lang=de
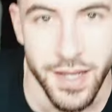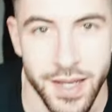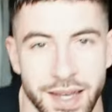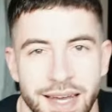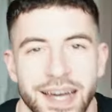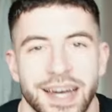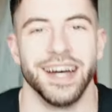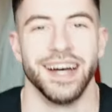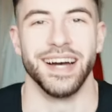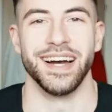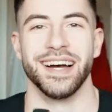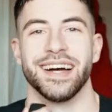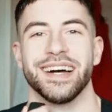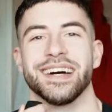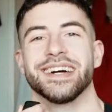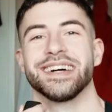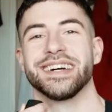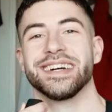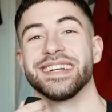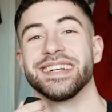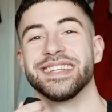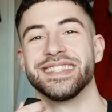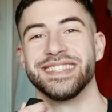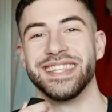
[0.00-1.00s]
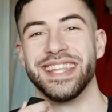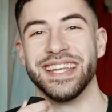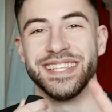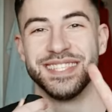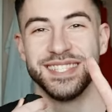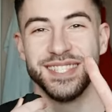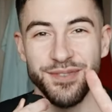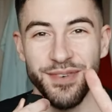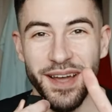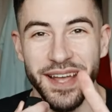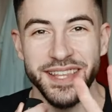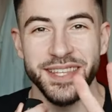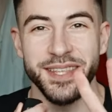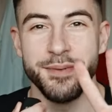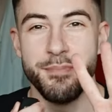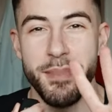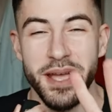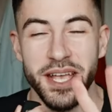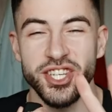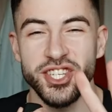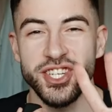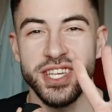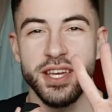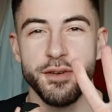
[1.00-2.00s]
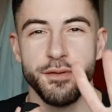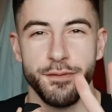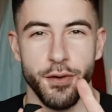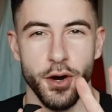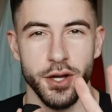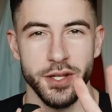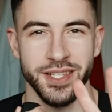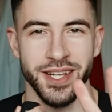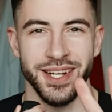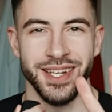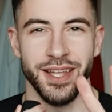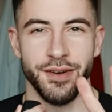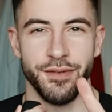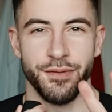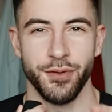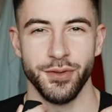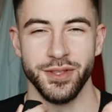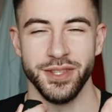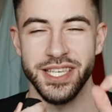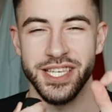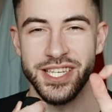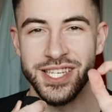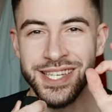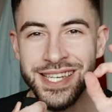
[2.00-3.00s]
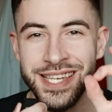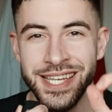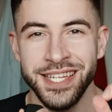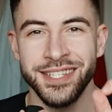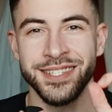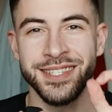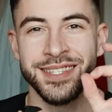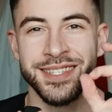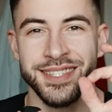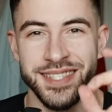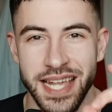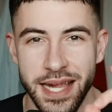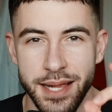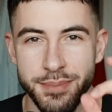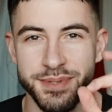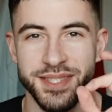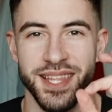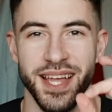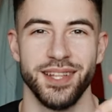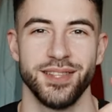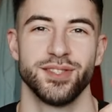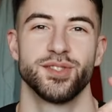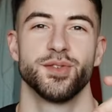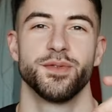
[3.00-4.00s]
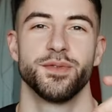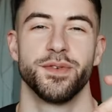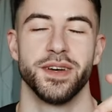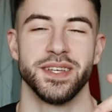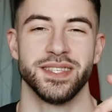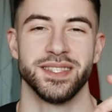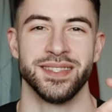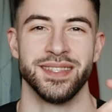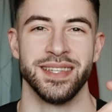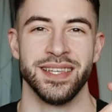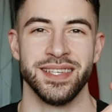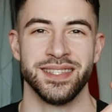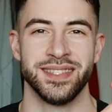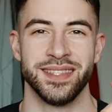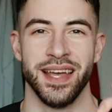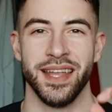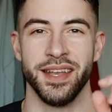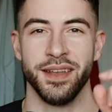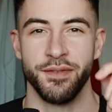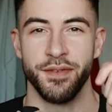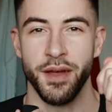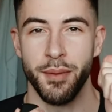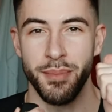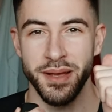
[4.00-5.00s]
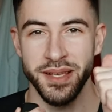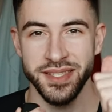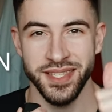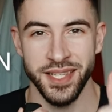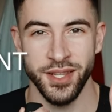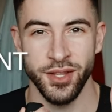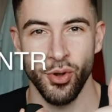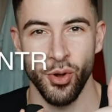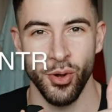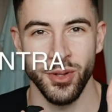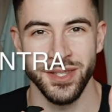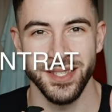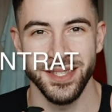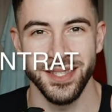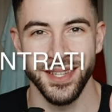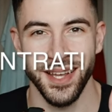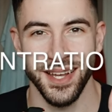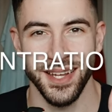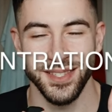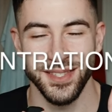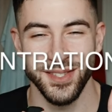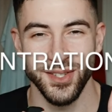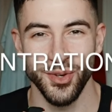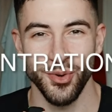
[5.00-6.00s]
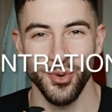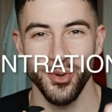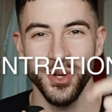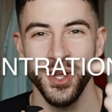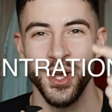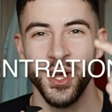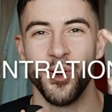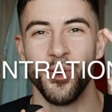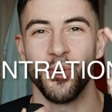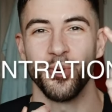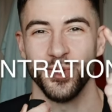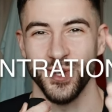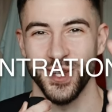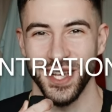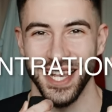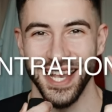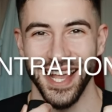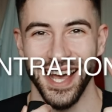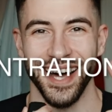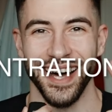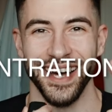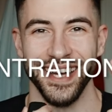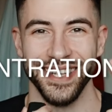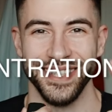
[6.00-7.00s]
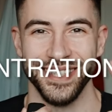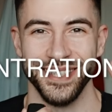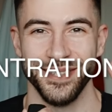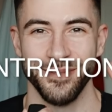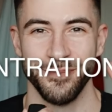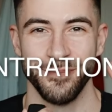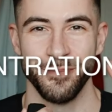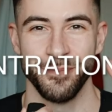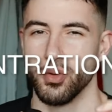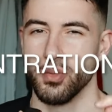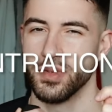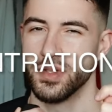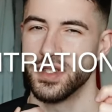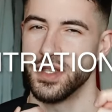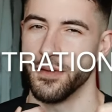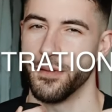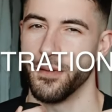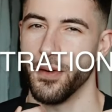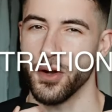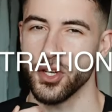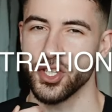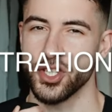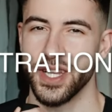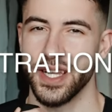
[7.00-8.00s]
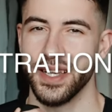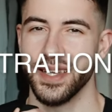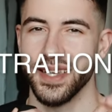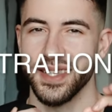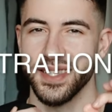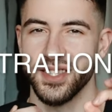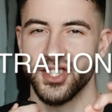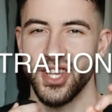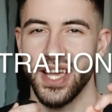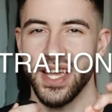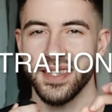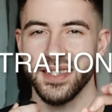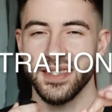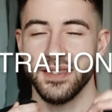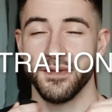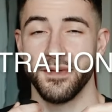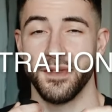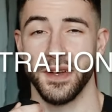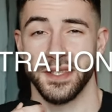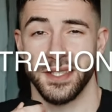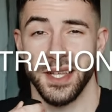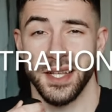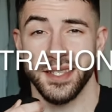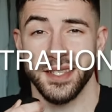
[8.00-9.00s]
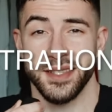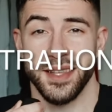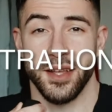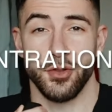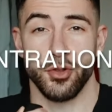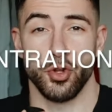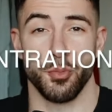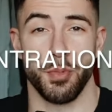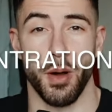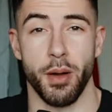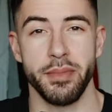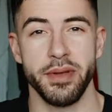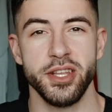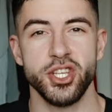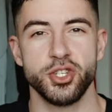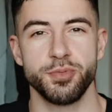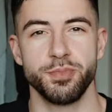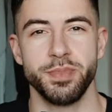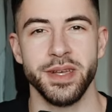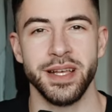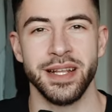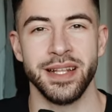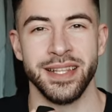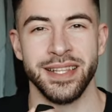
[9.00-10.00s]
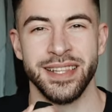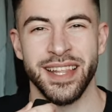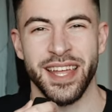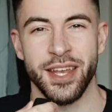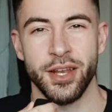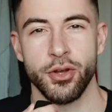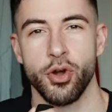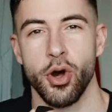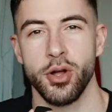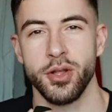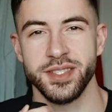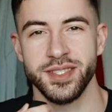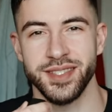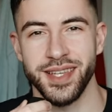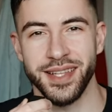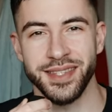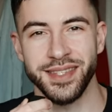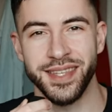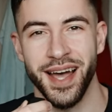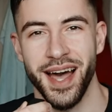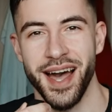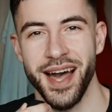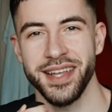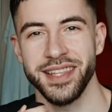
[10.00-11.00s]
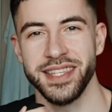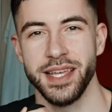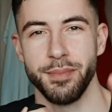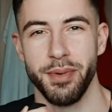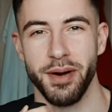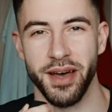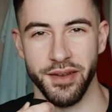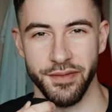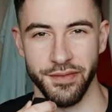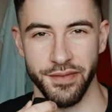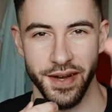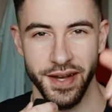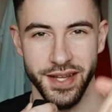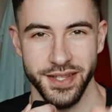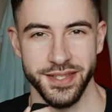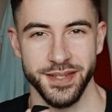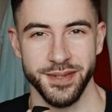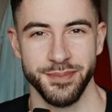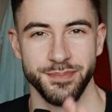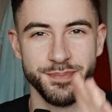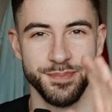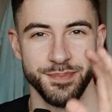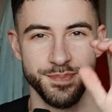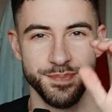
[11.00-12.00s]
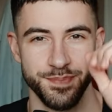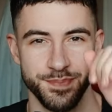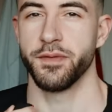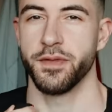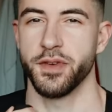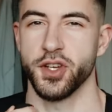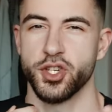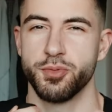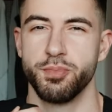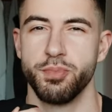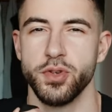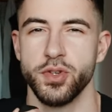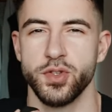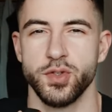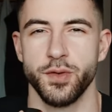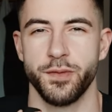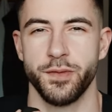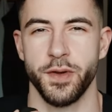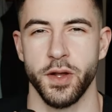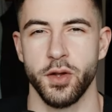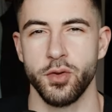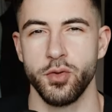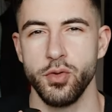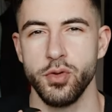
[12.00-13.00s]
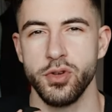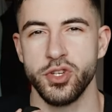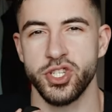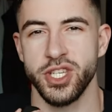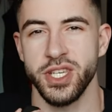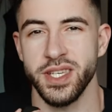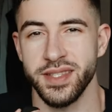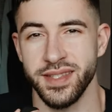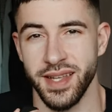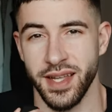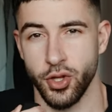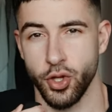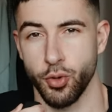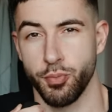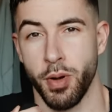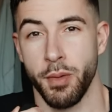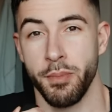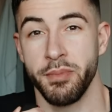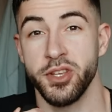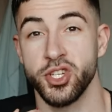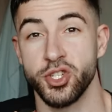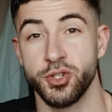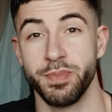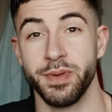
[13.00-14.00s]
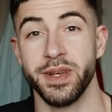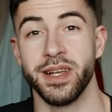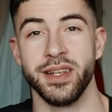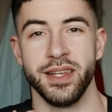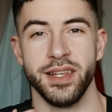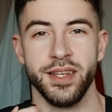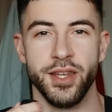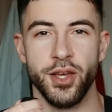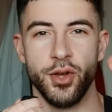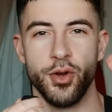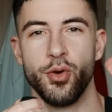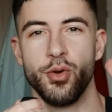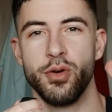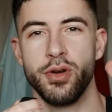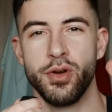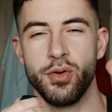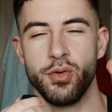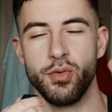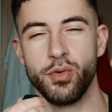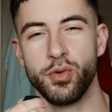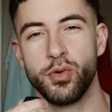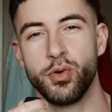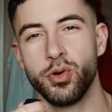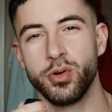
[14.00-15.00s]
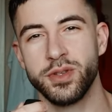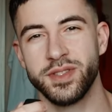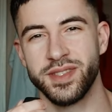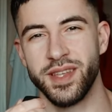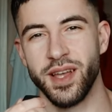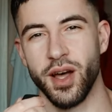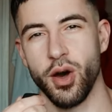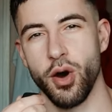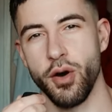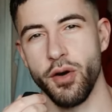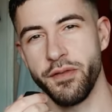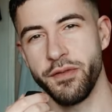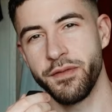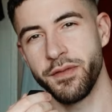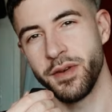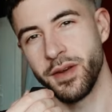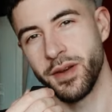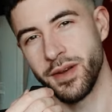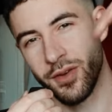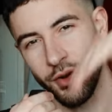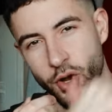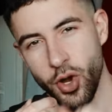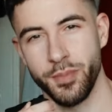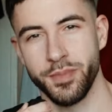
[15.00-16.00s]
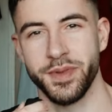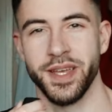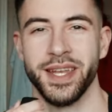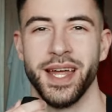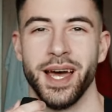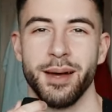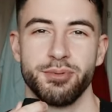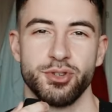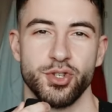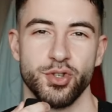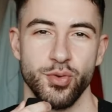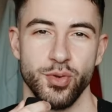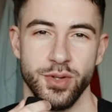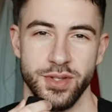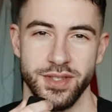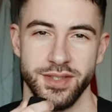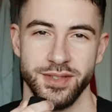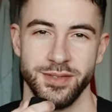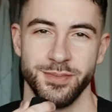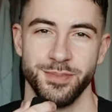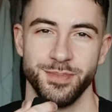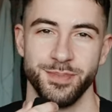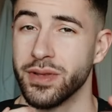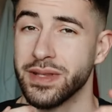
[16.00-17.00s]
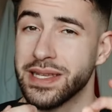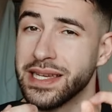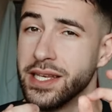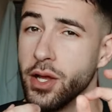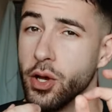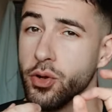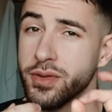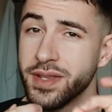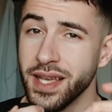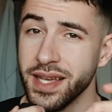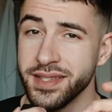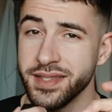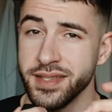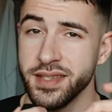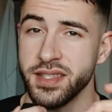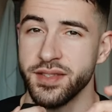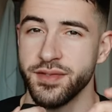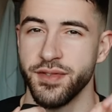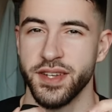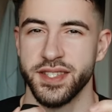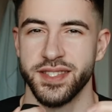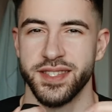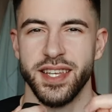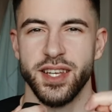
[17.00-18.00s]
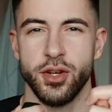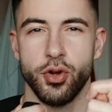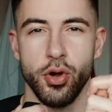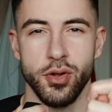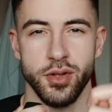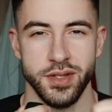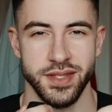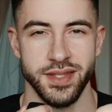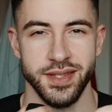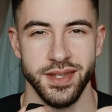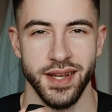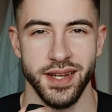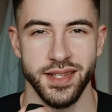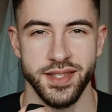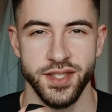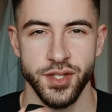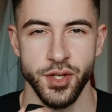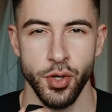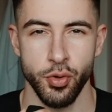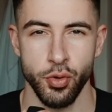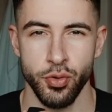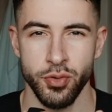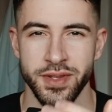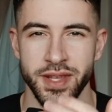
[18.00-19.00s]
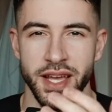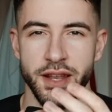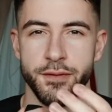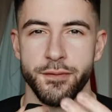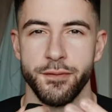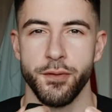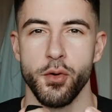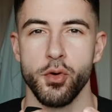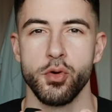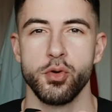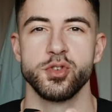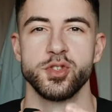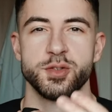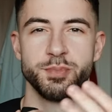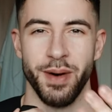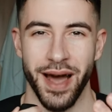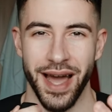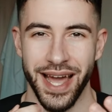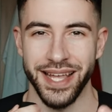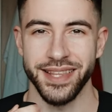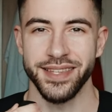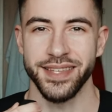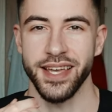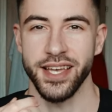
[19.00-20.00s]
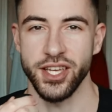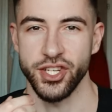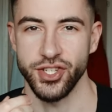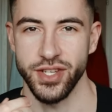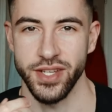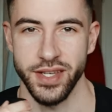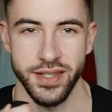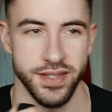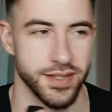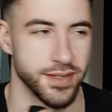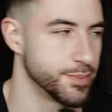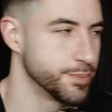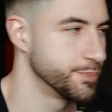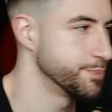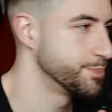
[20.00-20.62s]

Ah, der zweite mächtige Vorteil davon, dich nicht selbst anzufassen, ist eine verbesserte Konzentration und Klarheit. Du musst dir vorstellen, dass Jackson versetzt deinen Dopaminspiegel in eine konstante Achterbahnfahrt verspürst du Vergnügen, schießt dein Dopaminspiegel in die Höhe und kurz darauf kommt ein Absturz. Und genau das ist, was deine Konzentration und dein Fokus beeinträchtigt.